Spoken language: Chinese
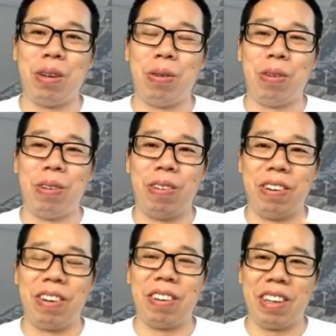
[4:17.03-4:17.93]
我
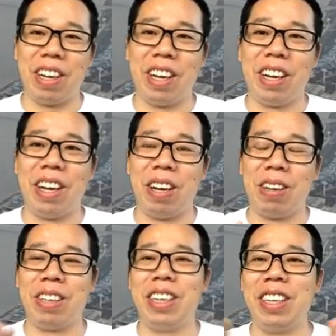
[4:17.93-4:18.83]
啊，
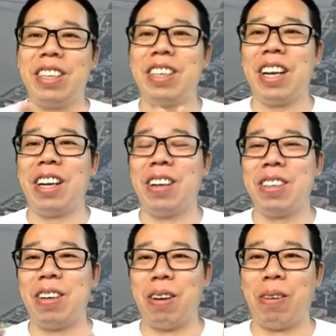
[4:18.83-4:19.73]
今天就讲到这
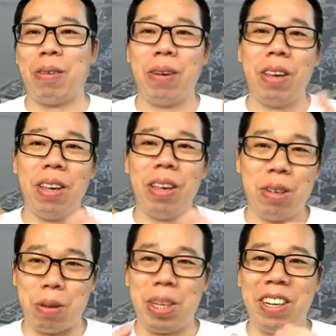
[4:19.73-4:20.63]
了，
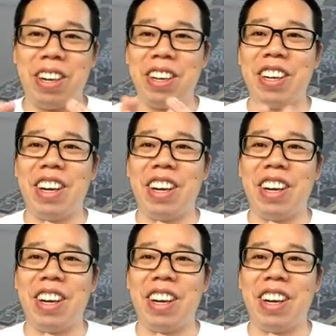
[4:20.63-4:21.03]
随便聊一聊。